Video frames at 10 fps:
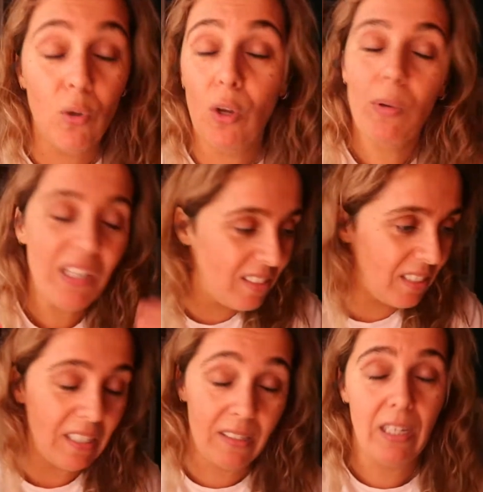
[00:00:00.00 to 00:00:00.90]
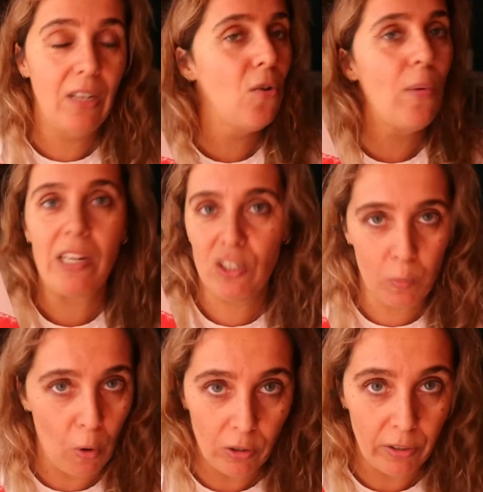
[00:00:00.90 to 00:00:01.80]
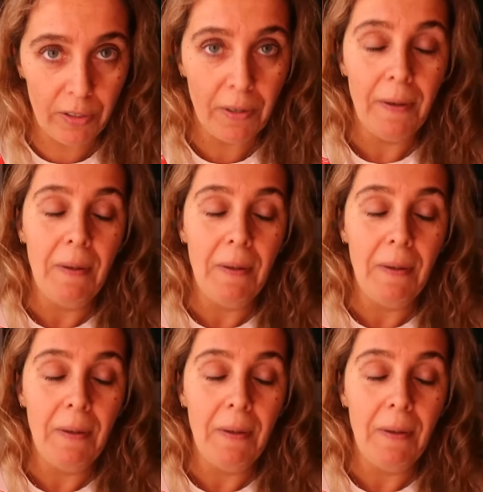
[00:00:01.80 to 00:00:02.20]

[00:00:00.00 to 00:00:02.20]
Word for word: O que eu ia dizer a seguir não era spoiler,